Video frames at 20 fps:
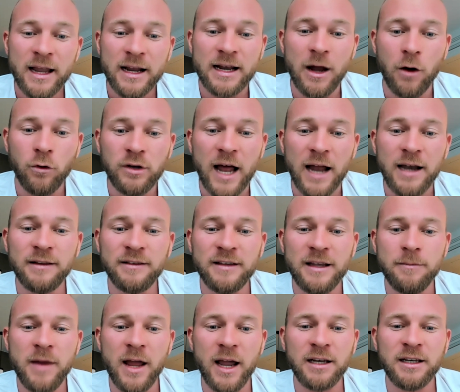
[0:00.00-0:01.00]
Genau dann ist
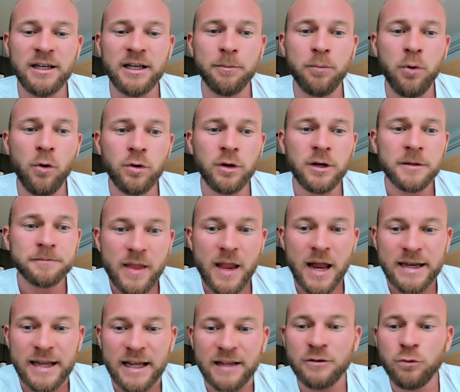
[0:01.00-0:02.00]
eben der richtige Punkt,
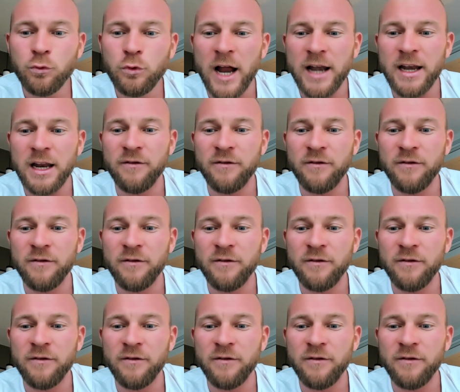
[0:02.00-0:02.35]
dass du deine